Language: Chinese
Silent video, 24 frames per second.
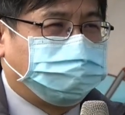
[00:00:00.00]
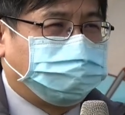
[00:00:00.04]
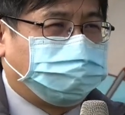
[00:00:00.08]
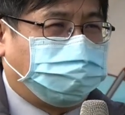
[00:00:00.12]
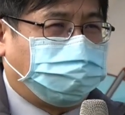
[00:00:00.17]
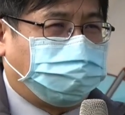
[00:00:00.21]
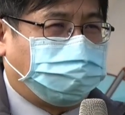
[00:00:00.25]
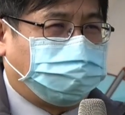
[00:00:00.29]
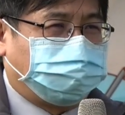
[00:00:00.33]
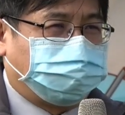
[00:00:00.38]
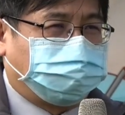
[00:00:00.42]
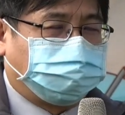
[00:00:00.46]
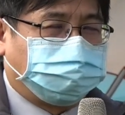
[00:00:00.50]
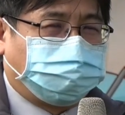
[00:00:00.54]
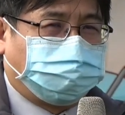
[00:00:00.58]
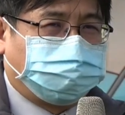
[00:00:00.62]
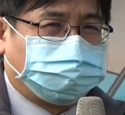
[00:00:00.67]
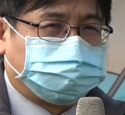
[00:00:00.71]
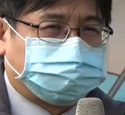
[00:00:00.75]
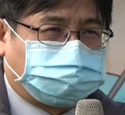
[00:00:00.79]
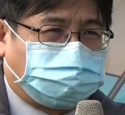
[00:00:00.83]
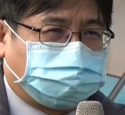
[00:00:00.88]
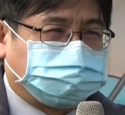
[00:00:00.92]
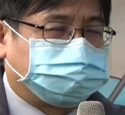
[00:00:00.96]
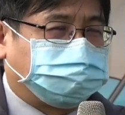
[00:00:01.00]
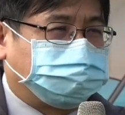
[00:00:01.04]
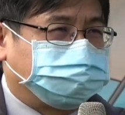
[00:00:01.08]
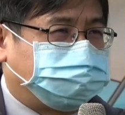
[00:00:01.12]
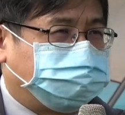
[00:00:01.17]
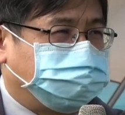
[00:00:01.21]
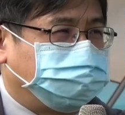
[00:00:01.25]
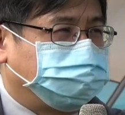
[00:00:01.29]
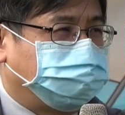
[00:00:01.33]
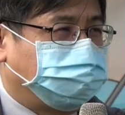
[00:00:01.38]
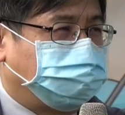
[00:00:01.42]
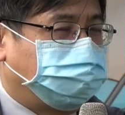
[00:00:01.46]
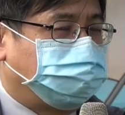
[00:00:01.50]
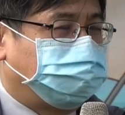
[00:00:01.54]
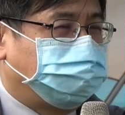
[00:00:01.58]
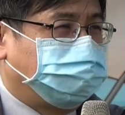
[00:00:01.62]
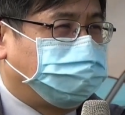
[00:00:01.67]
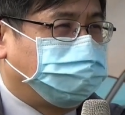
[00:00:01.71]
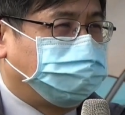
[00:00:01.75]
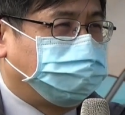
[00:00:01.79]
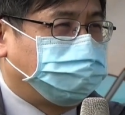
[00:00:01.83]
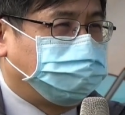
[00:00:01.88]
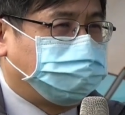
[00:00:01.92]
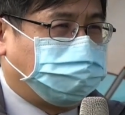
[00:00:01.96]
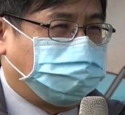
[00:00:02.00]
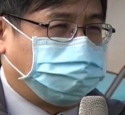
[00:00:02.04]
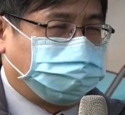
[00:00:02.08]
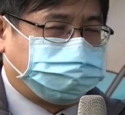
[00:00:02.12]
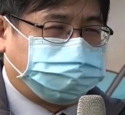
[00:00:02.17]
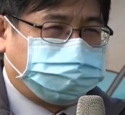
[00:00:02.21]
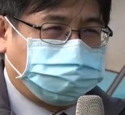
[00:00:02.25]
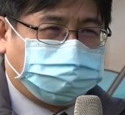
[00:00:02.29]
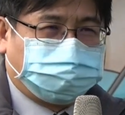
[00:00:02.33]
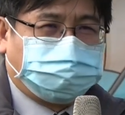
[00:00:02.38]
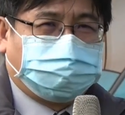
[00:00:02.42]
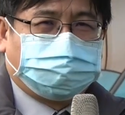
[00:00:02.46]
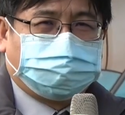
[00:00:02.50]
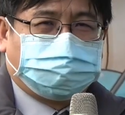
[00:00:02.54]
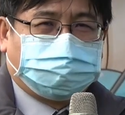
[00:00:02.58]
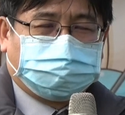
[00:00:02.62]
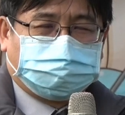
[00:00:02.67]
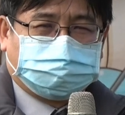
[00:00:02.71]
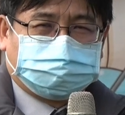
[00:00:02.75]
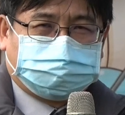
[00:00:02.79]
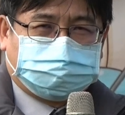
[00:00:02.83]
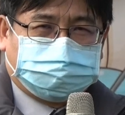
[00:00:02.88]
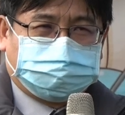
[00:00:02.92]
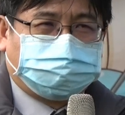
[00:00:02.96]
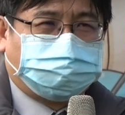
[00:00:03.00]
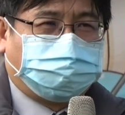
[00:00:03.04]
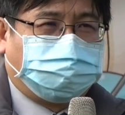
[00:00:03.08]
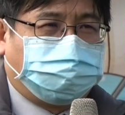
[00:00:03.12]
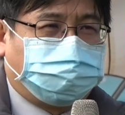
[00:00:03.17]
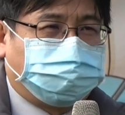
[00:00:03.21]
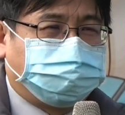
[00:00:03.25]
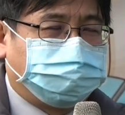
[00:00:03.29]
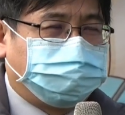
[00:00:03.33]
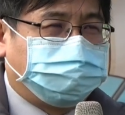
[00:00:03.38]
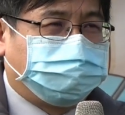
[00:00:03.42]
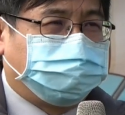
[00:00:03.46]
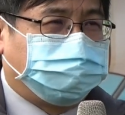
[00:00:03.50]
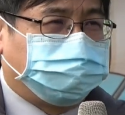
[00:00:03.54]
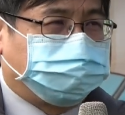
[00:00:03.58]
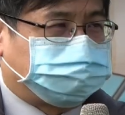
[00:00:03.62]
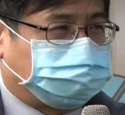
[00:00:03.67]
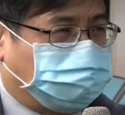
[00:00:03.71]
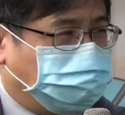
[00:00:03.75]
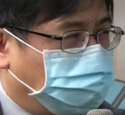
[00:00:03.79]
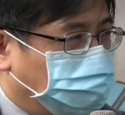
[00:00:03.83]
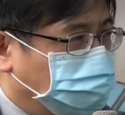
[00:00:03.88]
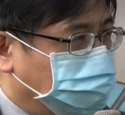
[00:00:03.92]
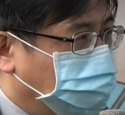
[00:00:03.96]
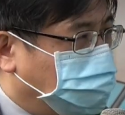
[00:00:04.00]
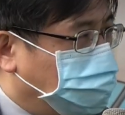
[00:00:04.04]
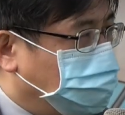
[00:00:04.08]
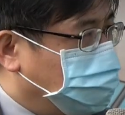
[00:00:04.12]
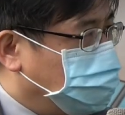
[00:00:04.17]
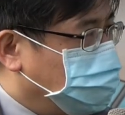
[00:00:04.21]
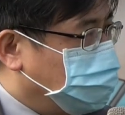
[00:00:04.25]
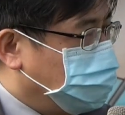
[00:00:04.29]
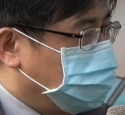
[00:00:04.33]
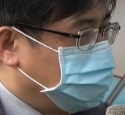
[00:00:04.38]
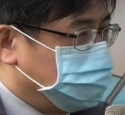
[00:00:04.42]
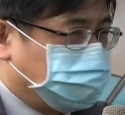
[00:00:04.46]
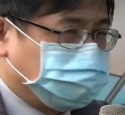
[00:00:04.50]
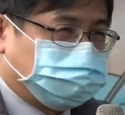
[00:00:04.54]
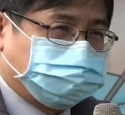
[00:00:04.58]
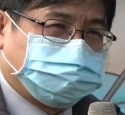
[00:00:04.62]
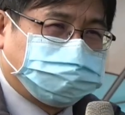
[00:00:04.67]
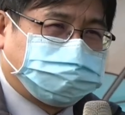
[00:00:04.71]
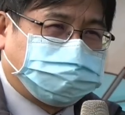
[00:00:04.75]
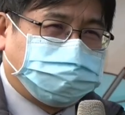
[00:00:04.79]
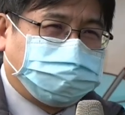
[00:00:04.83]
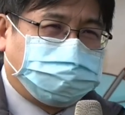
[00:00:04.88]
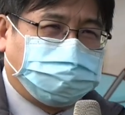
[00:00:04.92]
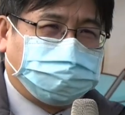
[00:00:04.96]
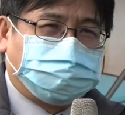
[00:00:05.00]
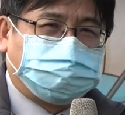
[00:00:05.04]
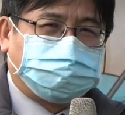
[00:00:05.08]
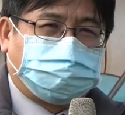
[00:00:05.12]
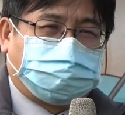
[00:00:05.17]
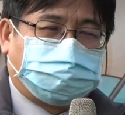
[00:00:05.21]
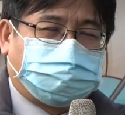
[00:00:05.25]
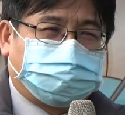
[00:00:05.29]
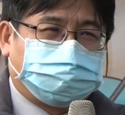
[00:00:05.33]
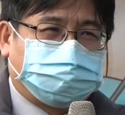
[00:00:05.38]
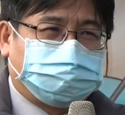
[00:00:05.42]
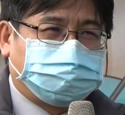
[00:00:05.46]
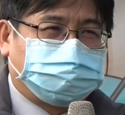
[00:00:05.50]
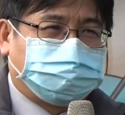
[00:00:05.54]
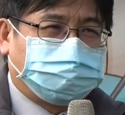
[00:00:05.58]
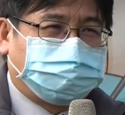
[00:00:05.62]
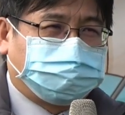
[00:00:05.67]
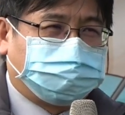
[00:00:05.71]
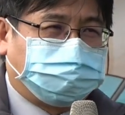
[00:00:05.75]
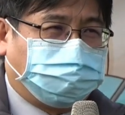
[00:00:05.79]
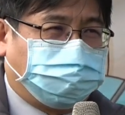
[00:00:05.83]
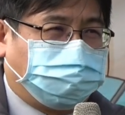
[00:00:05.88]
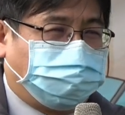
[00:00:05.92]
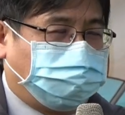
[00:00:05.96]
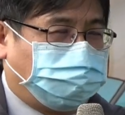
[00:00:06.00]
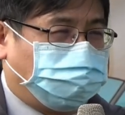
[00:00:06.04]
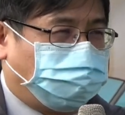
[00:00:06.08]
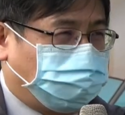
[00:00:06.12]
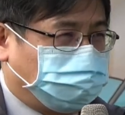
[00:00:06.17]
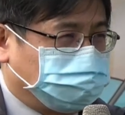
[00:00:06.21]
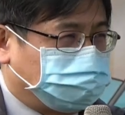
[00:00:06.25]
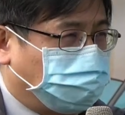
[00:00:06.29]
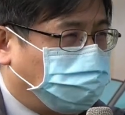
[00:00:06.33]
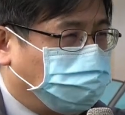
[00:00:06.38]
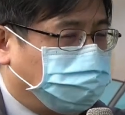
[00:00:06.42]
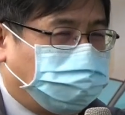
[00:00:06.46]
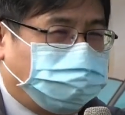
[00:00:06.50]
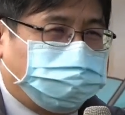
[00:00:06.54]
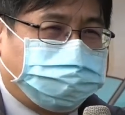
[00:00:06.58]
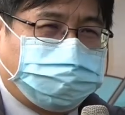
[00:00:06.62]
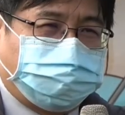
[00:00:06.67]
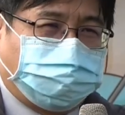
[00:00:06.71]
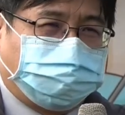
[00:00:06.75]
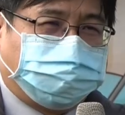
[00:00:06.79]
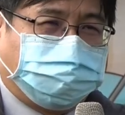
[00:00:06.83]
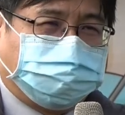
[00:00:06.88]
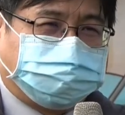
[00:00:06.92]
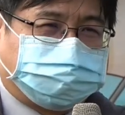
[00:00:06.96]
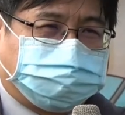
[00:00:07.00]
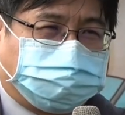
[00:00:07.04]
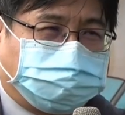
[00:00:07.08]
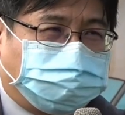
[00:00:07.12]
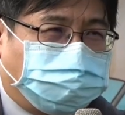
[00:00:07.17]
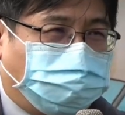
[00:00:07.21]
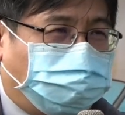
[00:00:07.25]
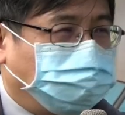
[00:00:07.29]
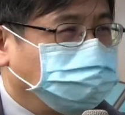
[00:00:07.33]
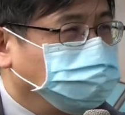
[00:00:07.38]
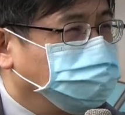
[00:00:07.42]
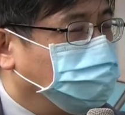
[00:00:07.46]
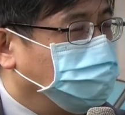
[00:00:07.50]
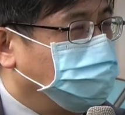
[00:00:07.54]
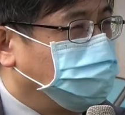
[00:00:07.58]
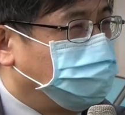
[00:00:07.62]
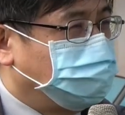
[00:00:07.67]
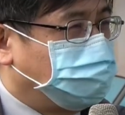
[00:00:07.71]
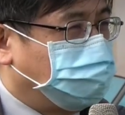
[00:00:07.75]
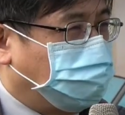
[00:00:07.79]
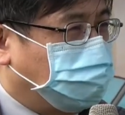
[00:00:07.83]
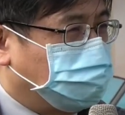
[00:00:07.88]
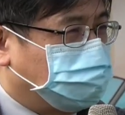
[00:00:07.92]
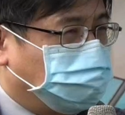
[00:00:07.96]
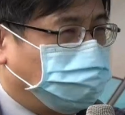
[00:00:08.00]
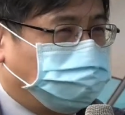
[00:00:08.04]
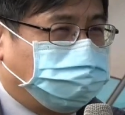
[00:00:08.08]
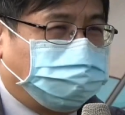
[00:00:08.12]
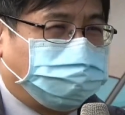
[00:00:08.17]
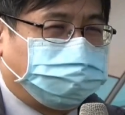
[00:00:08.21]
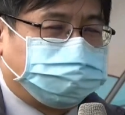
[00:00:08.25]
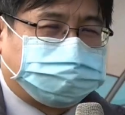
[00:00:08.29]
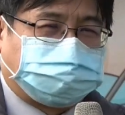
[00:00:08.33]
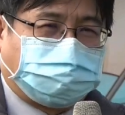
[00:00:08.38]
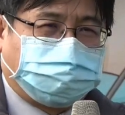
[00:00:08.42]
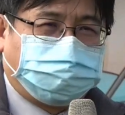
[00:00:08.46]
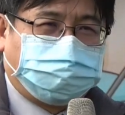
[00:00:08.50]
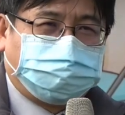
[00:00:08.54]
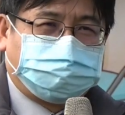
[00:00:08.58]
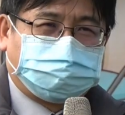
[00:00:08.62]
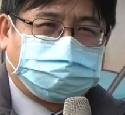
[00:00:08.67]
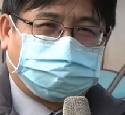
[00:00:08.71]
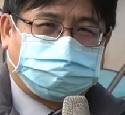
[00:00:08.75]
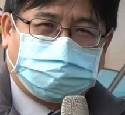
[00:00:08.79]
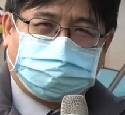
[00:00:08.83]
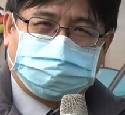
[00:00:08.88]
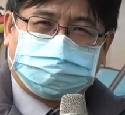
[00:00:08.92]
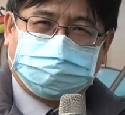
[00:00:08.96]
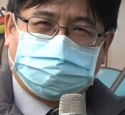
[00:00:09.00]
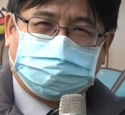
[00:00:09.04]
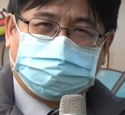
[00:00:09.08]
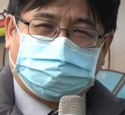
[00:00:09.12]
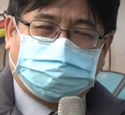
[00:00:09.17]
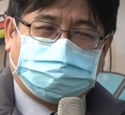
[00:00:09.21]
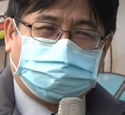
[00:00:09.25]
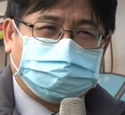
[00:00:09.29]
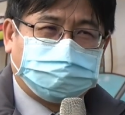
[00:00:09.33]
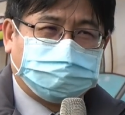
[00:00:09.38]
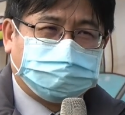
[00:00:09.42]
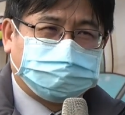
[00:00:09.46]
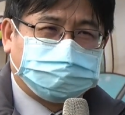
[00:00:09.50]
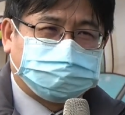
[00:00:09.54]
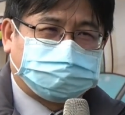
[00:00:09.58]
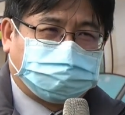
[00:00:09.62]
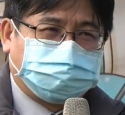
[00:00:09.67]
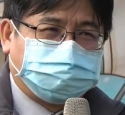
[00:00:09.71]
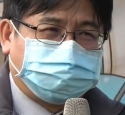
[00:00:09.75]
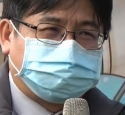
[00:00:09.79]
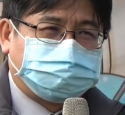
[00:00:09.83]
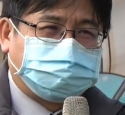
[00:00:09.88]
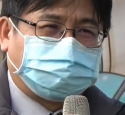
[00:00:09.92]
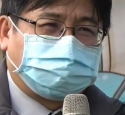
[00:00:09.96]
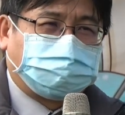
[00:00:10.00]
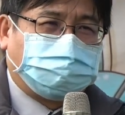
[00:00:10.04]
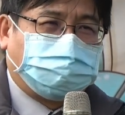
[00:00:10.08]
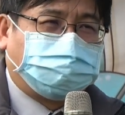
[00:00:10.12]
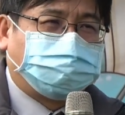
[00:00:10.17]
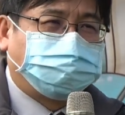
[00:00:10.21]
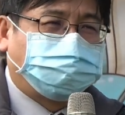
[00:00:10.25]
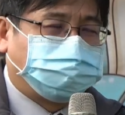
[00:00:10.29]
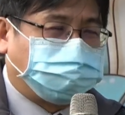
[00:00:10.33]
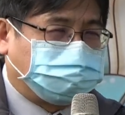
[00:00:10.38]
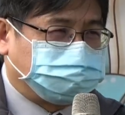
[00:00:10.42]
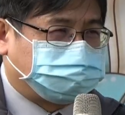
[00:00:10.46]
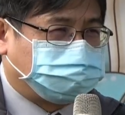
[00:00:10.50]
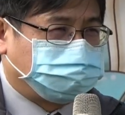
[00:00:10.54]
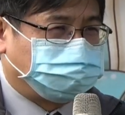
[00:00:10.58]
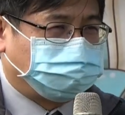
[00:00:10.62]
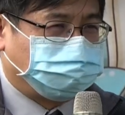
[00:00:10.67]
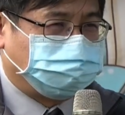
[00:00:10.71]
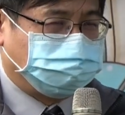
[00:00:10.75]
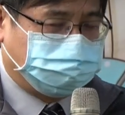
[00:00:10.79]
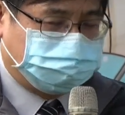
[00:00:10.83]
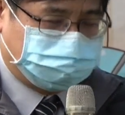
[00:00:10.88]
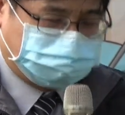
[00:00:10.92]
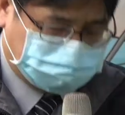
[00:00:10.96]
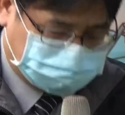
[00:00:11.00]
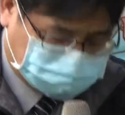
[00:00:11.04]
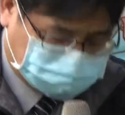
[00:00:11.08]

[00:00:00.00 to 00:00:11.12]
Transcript: 啊，能够创造新的呃就业的一个机会。最后呢，庆祝今天的呃活动呢圆满成功。那各位参与的贵宾呢，身体健康，万事如意。谢